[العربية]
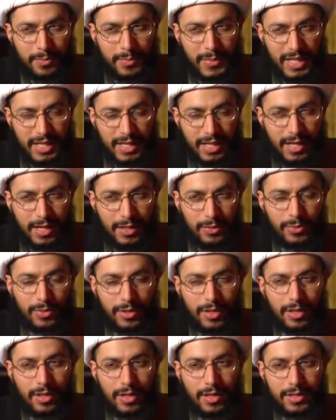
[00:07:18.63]
مكان
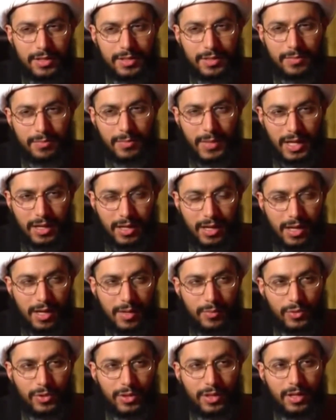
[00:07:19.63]
خاص
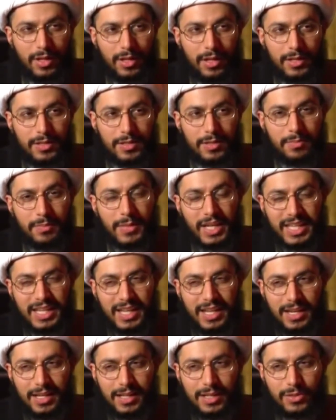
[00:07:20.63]
مقام خاص
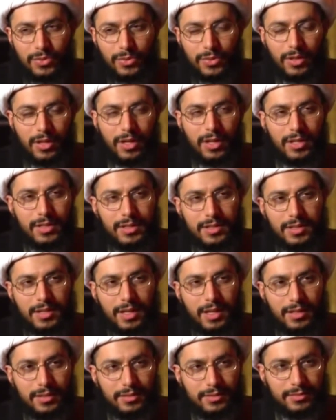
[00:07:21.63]
مكانة
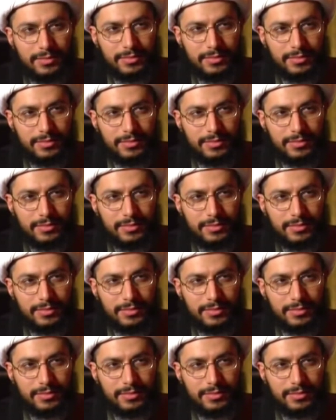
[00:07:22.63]
خاصة